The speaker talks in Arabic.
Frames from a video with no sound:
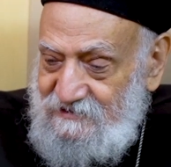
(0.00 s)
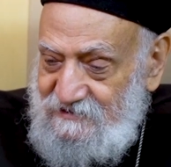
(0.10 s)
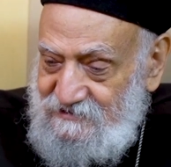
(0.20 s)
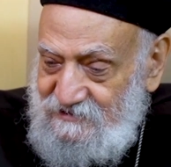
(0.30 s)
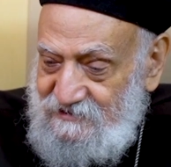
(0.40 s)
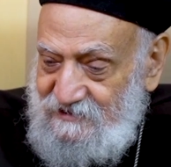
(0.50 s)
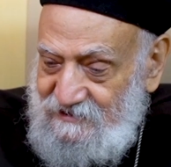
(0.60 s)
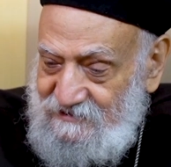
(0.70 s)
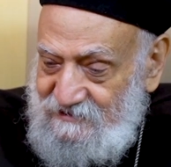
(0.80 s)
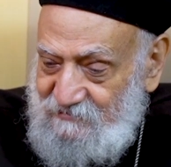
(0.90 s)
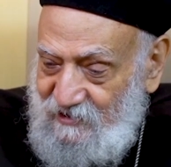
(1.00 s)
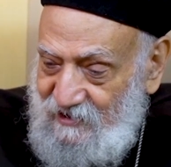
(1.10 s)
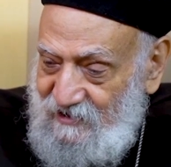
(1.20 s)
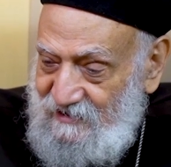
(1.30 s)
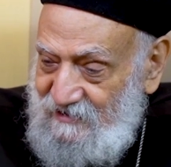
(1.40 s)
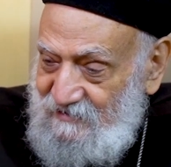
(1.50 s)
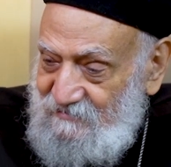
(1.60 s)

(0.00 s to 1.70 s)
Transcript: شركة طباعة